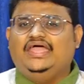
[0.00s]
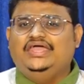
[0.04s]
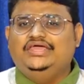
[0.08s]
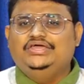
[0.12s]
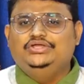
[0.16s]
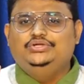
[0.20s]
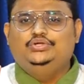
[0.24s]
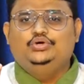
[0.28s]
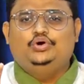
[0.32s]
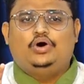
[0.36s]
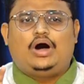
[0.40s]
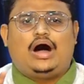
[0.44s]

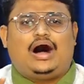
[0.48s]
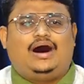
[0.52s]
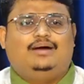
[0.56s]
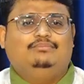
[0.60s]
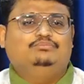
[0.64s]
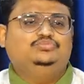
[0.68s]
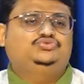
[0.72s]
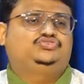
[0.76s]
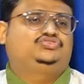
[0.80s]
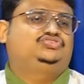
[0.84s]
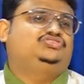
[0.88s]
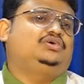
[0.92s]
ఐదు
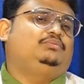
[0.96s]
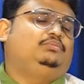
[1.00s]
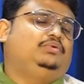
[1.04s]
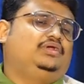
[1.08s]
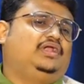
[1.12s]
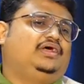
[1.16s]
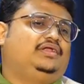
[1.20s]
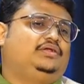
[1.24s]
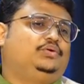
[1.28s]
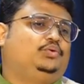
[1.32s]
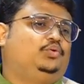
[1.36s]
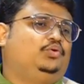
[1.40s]

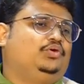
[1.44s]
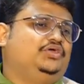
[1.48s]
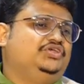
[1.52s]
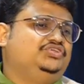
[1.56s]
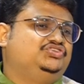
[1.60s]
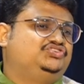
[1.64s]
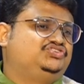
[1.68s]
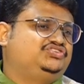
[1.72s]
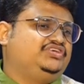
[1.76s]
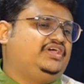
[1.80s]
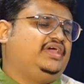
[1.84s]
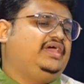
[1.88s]
అంశములను
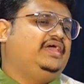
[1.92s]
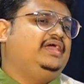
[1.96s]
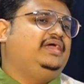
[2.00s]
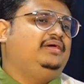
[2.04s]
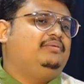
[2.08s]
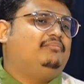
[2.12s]
గురించి